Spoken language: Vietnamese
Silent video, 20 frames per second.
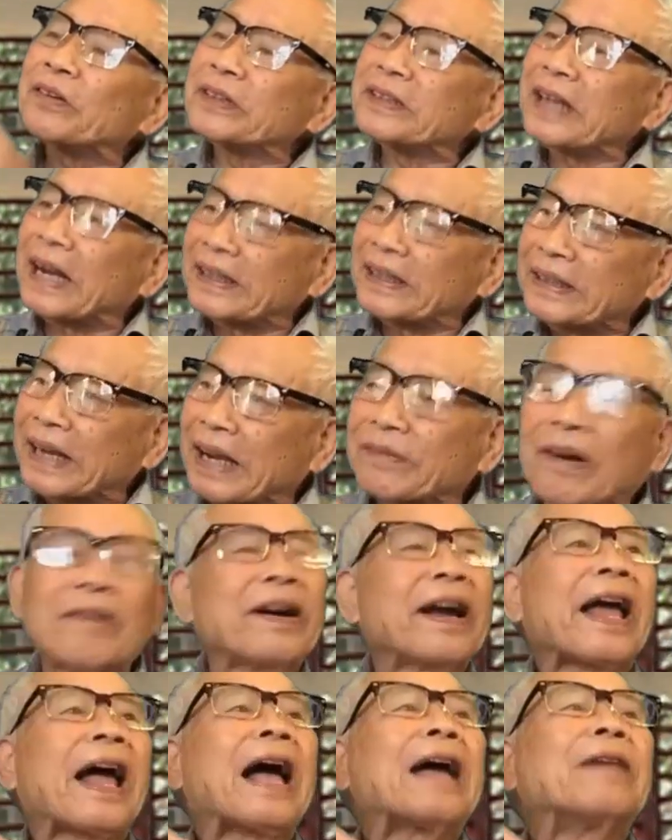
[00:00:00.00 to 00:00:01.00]
cuốn sách này
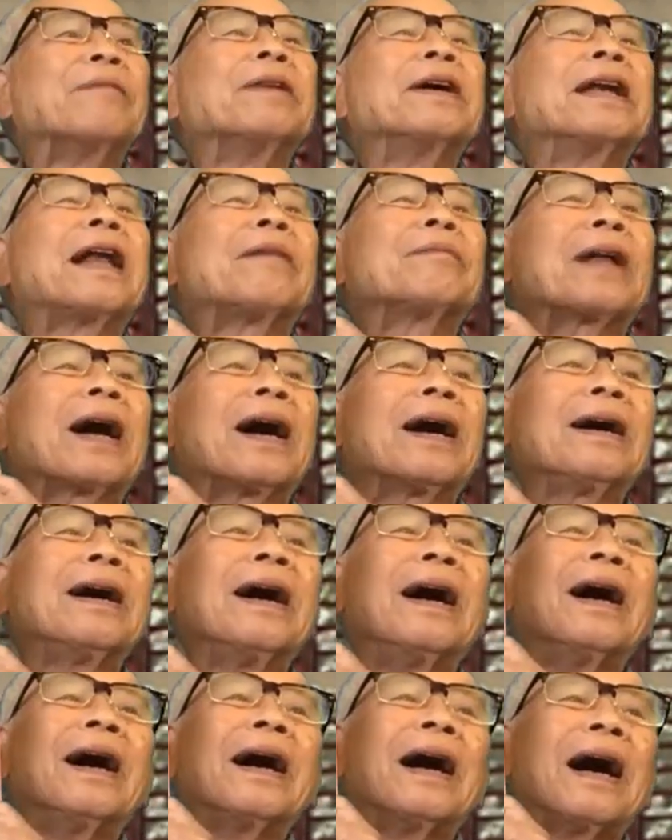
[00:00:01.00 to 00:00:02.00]
vào ngày hai mươi lăm
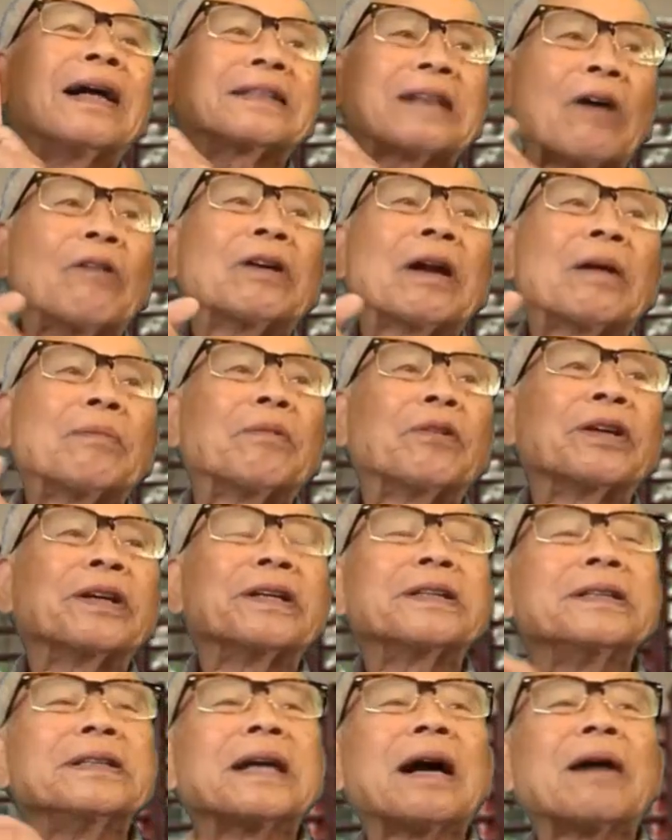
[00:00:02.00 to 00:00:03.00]
tháng sáu năm một
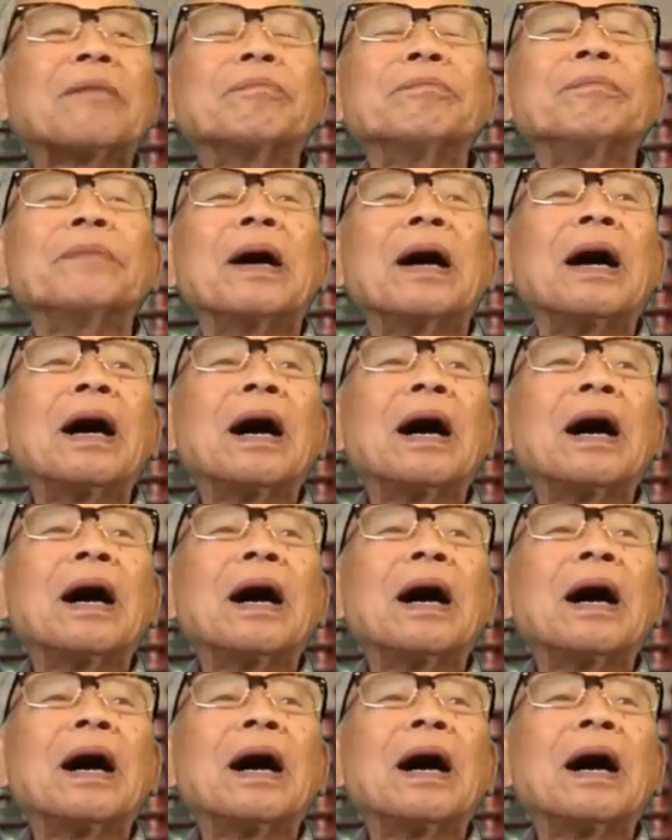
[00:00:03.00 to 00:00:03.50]
nghìn chín trăm